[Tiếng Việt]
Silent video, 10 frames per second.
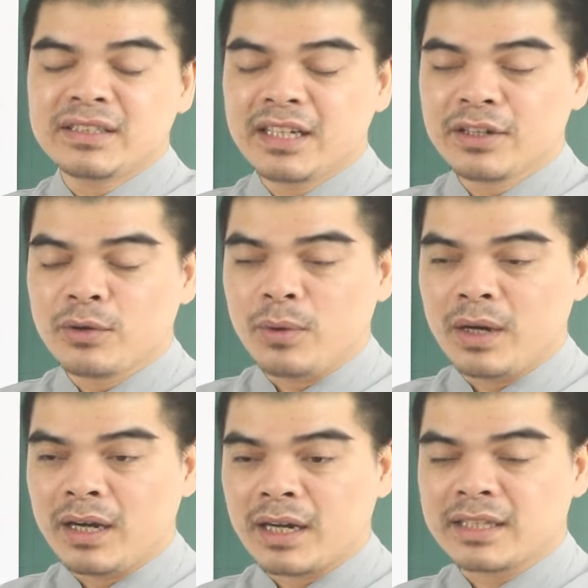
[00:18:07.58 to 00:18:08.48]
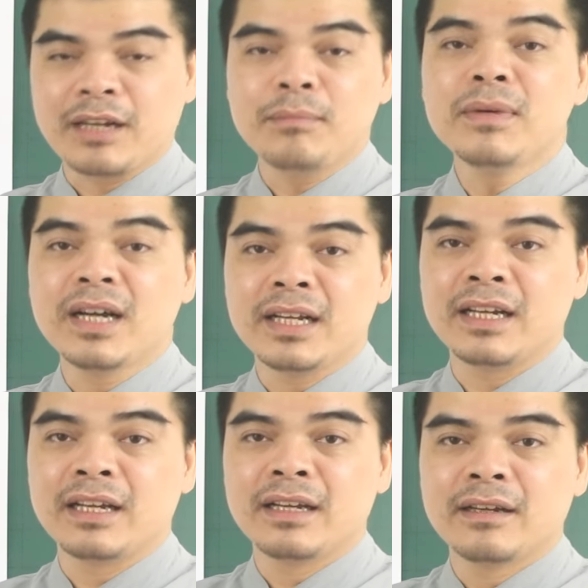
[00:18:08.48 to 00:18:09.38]
trình của cái tháng 10
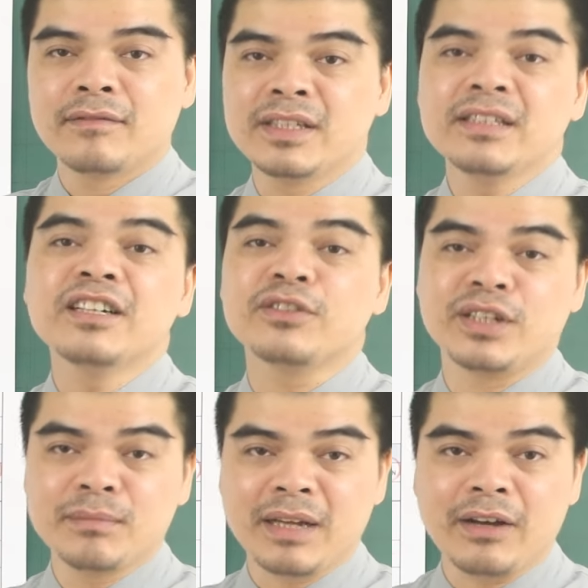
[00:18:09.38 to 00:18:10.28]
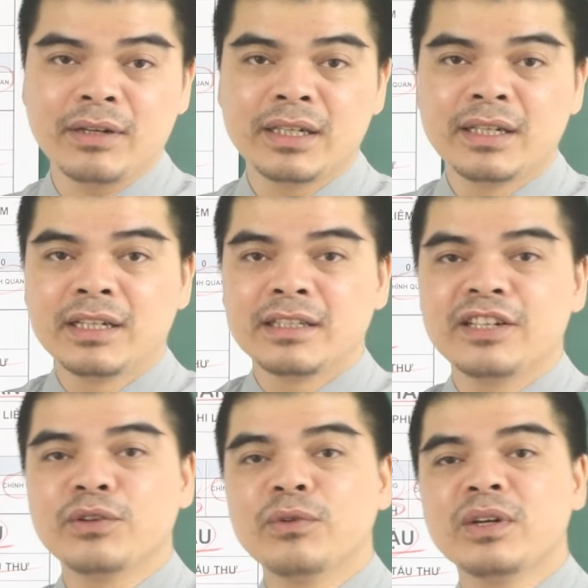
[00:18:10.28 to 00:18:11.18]
này với những người tuổi Đinh Mão ấy, thì
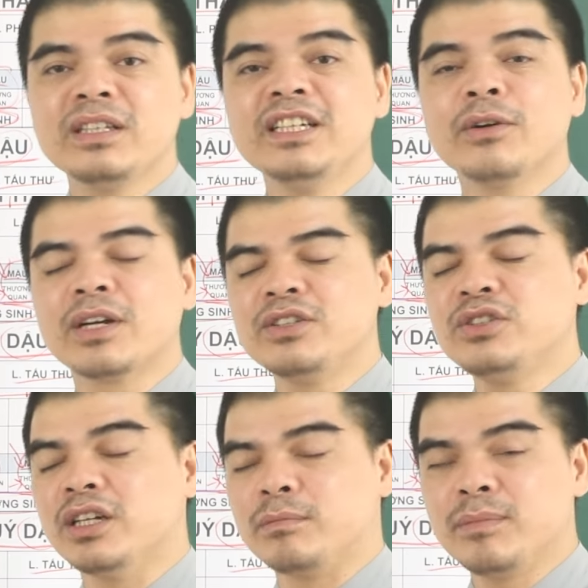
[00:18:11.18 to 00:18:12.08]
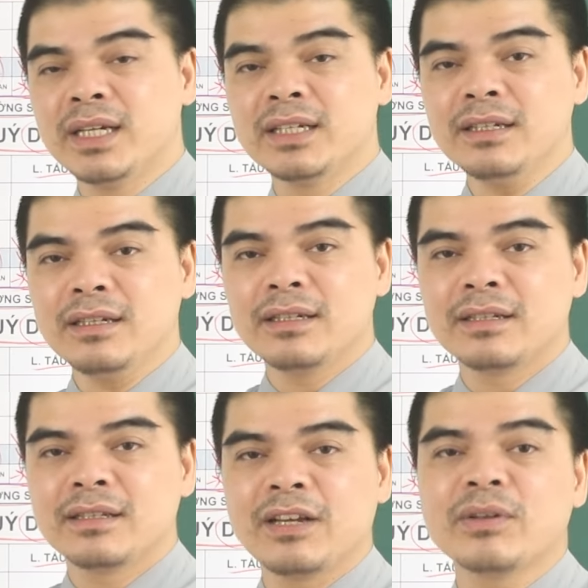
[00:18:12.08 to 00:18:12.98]
cũng có nhiều cái chuyển biến
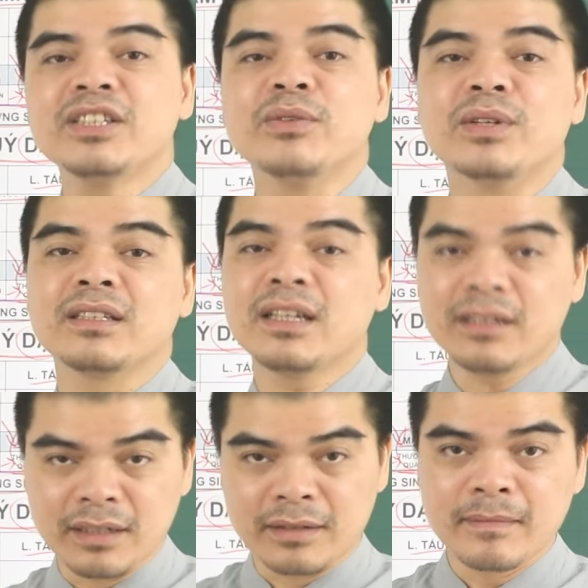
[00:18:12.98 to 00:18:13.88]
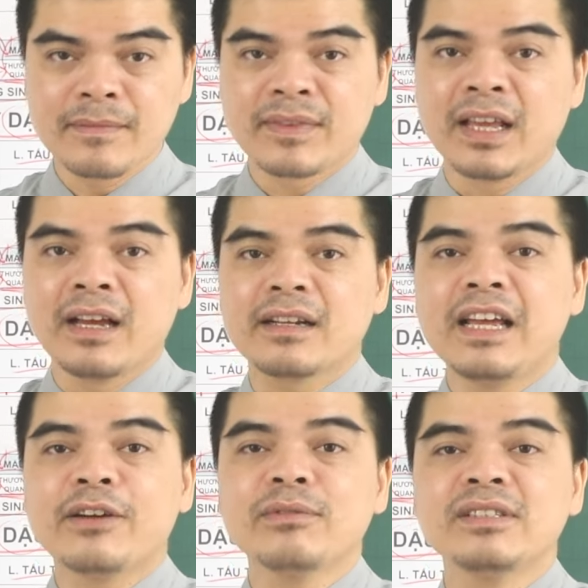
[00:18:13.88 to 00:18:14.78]
theo cái chiều hướng tích cực.
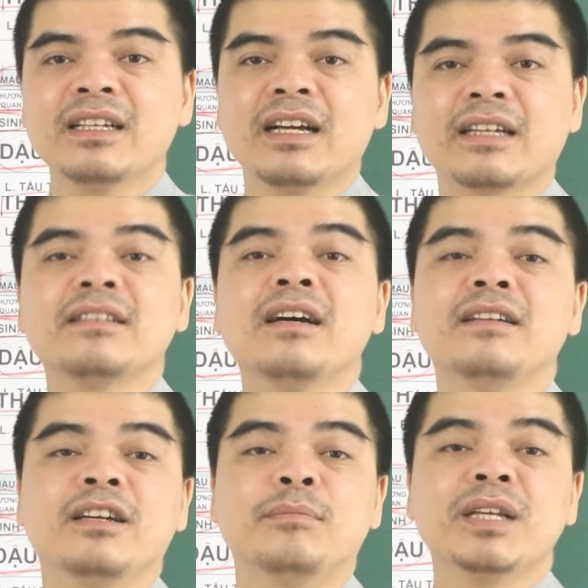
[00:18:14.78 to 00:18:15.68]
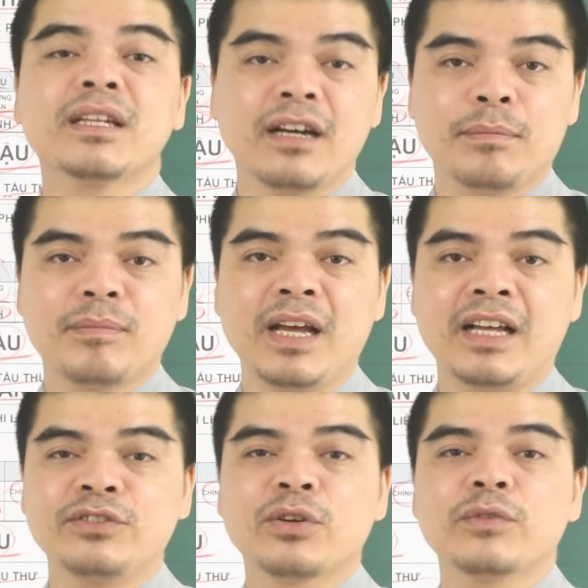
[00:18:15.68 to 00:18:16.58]
Đây cũng chính là cái thời điểm thích hợp
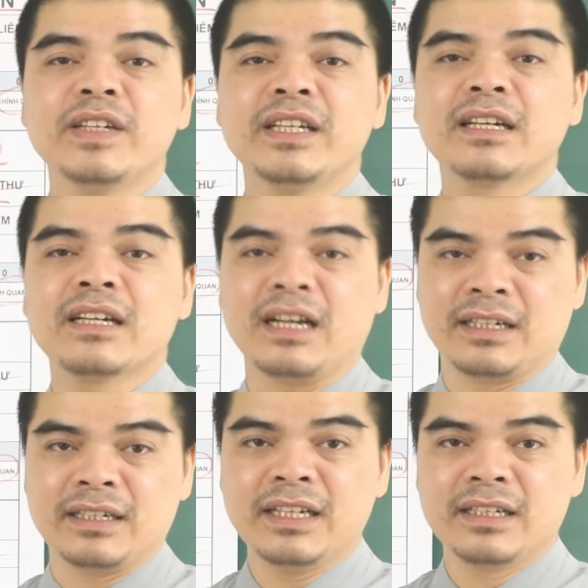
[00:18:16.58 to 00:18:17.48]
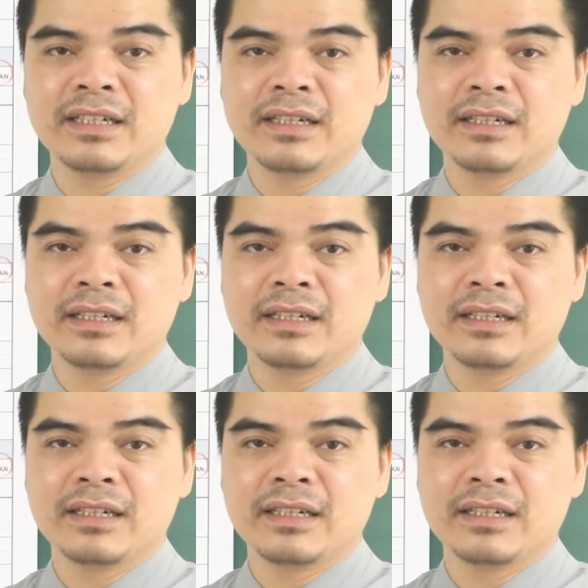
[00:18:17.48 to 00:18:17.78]
để cho quý vị khẳng định